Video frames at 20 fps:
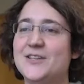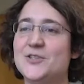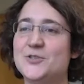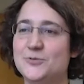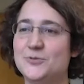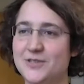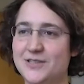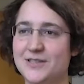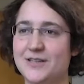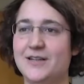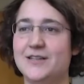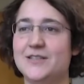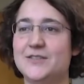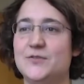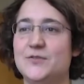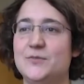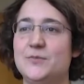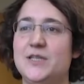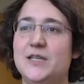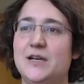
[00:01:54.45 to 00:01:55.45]
Studiengang
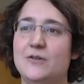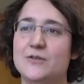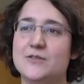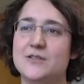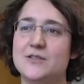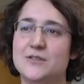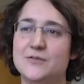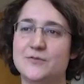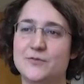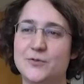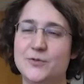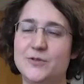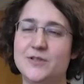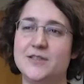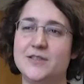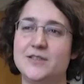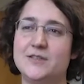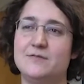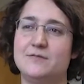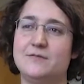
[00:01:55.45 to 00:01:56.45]
ist für mich
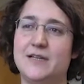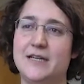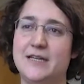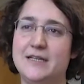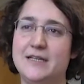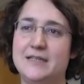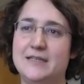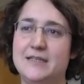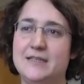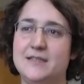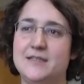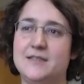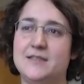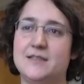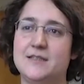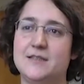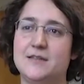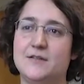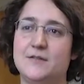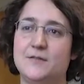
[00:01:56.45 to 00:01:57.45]
außergewöhnlich, weil
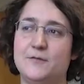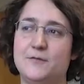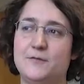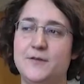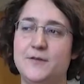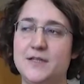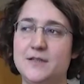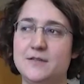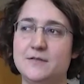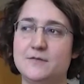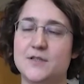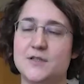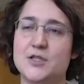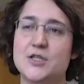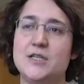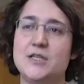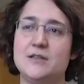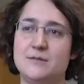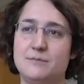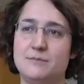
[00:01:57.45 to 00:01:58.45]
ich vielen
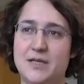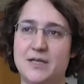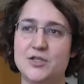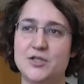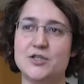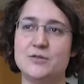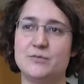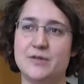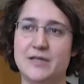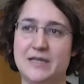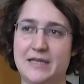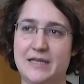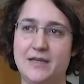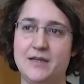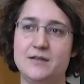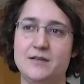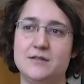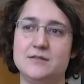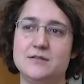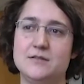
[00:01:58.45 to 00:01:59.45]
verschiedenen Menschen
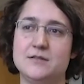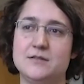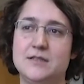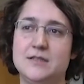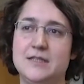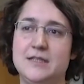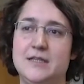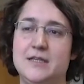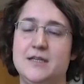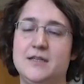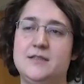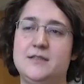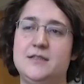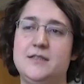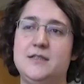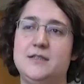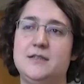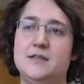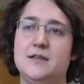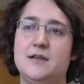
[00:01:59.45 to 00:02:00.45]
begegne,
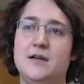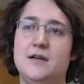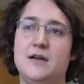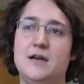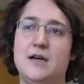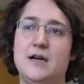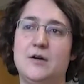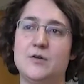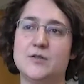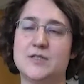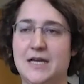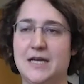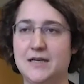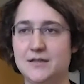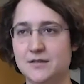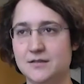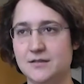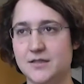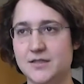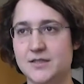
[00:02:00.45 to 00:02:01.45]
die aus
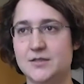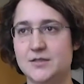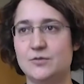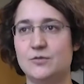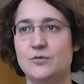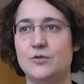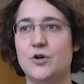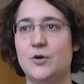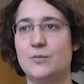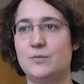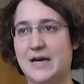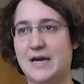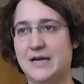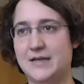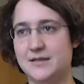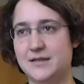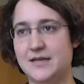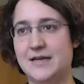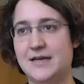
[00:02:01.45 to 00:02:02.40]
anderen Richtungen kommen, andere